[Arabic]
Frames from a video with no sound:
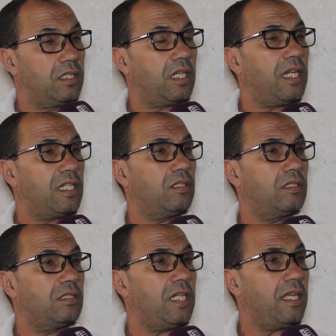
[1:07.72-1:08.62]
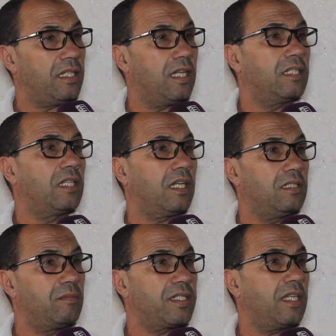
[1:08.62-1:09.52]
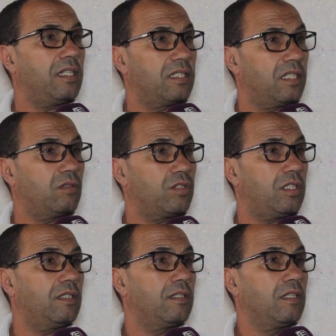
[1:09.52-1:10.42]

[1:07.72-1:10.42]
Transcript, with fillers: دخلت العائلات دخل المسائل دخل كل شيء